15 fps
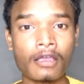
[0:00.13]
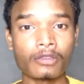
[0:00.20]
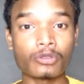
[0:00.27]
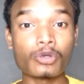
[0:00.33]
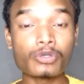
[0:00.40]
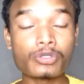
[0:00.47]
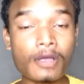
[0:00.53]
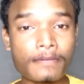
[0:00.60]

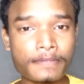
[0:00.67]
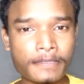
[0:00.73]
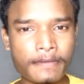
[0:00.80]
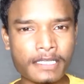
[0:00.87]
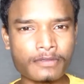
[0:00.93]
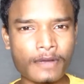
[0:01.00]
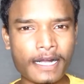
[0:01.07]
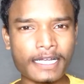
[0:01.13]
दोस्तों आप
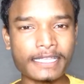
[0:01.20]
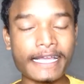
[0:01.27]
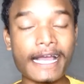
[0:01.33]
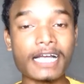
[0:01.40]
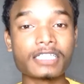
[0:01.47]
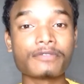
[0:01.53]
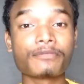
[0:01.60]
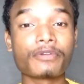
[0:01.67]
सबका स्वागत है
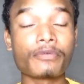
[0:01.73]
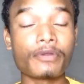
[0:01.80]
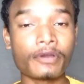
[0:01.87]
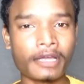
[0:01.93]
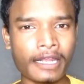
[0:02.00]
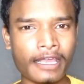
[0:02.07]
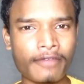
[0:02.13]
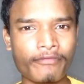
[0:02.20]
आज हम रिव्यू
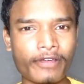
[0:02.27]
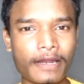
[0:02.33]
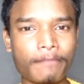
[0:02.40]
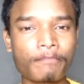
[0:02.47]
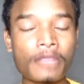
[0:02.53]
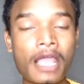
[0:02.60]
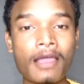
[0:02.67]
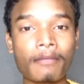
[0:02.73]
करेंगे
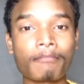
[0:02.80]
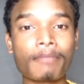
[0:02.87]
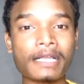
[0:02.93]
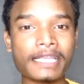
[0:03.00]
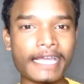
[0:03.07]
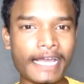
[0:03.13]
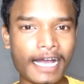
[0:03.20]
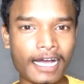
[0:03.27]
फिल्म
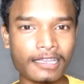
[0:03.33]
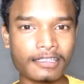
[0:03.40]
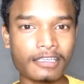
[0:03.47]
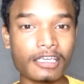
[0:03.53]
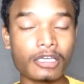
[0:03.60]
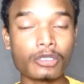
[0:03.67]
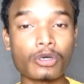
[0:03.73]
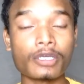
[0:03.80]
बंधे हाथ
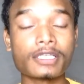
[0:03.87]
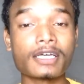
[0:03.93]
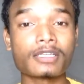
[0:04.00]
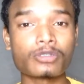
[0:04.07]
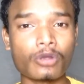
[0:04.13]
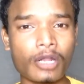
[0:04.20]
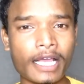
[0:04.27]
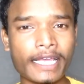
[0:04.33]
ये
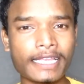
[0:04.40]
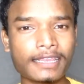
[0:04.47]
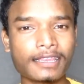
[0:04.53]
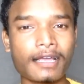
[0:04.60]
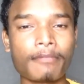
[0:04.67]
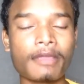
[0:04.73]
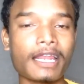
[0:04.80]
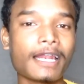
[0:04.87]
2016 की
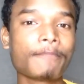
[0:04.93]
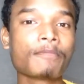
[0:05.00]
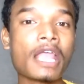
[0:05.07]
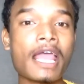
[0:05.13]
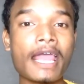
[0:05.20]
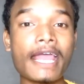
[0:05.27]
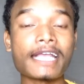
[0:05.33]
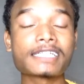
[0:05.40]
तमिल
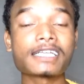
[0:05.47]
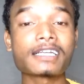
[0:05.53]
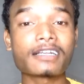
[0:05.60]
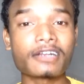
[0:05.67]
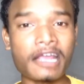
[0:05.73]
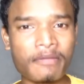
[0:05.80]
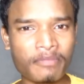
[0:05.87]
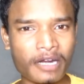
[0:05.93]
एक्शन
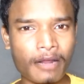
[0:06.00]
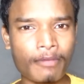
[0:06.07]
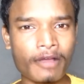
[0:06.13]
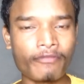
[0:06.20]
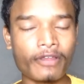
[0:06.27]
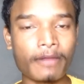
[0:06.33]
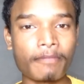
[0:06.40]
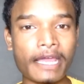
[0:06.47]
क्राइम ड्रामा
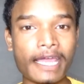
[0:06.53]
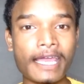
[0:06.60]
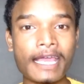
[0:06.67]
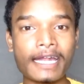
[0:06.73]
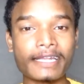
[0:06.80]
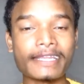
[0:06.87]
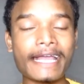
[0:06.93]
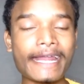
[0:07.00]
फिल्म है
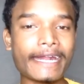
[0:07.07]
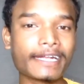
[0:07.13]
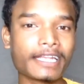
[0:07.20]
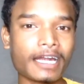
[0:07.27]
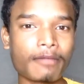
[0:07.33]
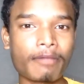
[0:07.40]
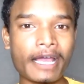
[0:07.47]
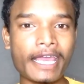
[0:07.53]

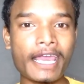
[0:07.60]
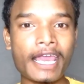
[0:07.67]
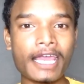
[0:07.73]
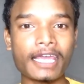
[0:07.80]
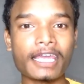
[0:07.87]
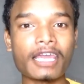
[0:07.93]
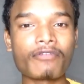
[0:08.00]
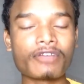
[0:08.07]
डायरेक्टेड बाय
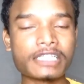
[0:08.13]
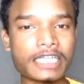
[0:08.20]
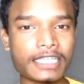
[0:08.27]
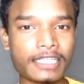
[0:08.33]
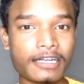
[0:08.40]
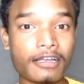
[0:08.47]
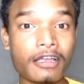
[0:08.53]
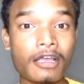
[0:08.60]
के
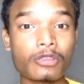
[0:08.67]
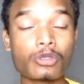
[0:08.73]
विजेंद्र